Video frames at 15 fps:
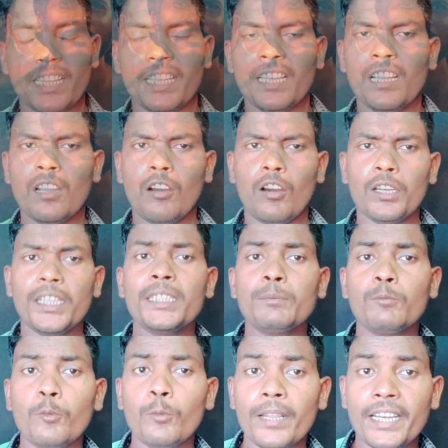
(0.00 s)
है और
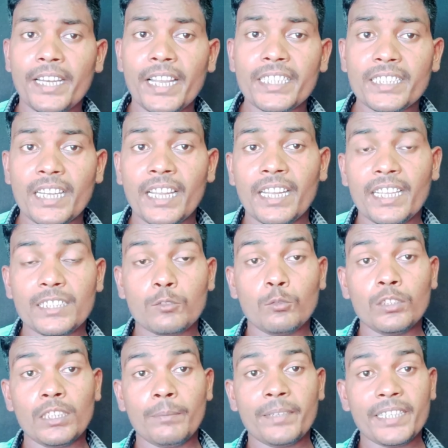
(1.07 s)
इस मूवी में नजर आएंगे
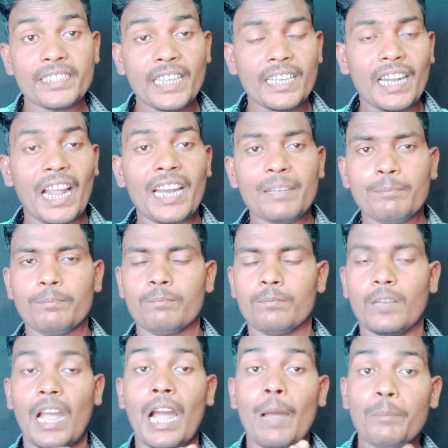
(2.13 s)
सुंदीप किसान एंड
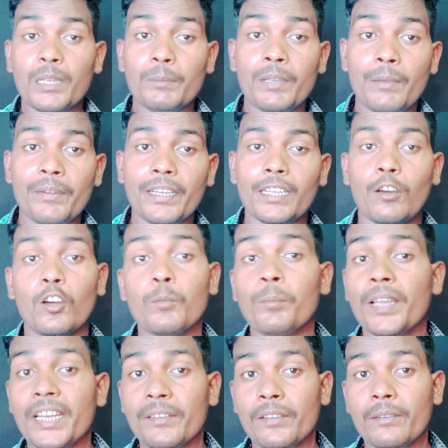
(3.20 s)
आपकी फेवरेट और
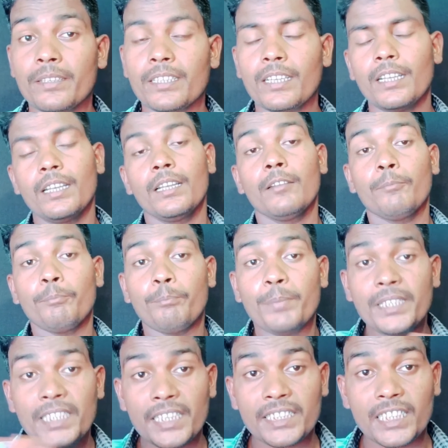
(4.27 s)
मेरी फेवरेट
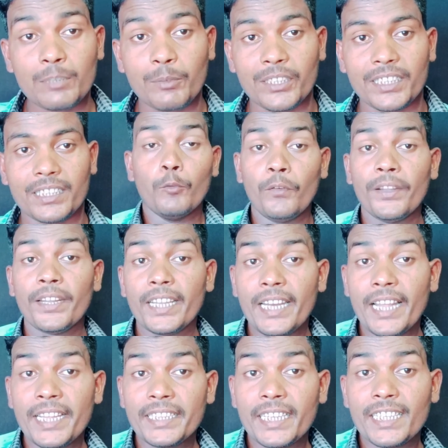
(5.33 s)
विजय सेतुपति मूवी की
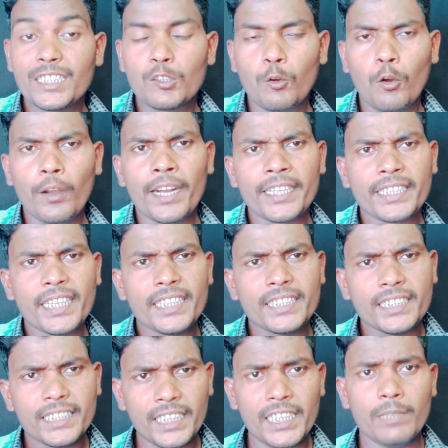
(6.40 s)
लेंथ है दो घंटे
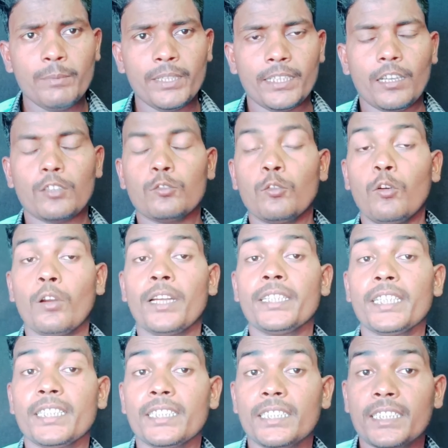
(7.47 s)
तीन मिनट और दो
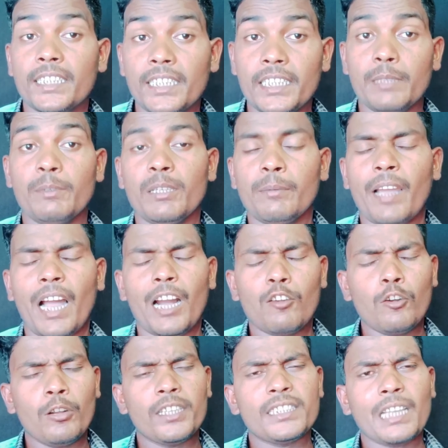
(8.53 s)
घंटे तीन मिनट में
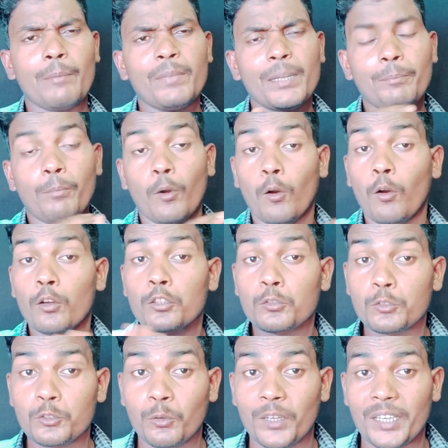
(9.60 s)
आंखों के सामने
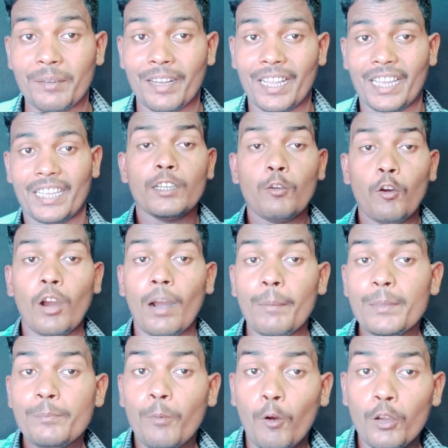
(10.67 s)
बहुत कुछ होने वाला है देखो
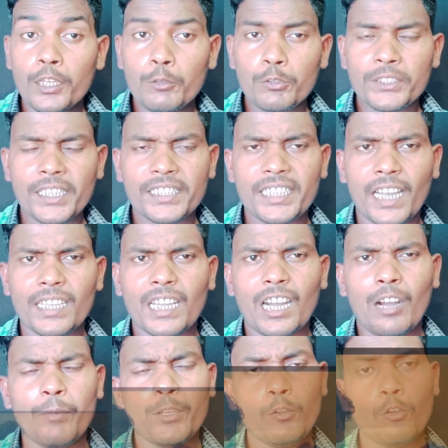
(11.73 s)
अभी बॉलीवुड से ज़्यादा
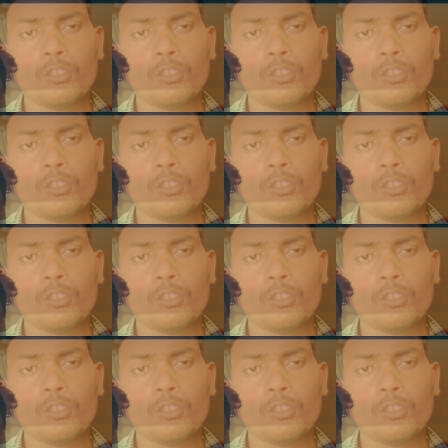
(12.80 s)
अभी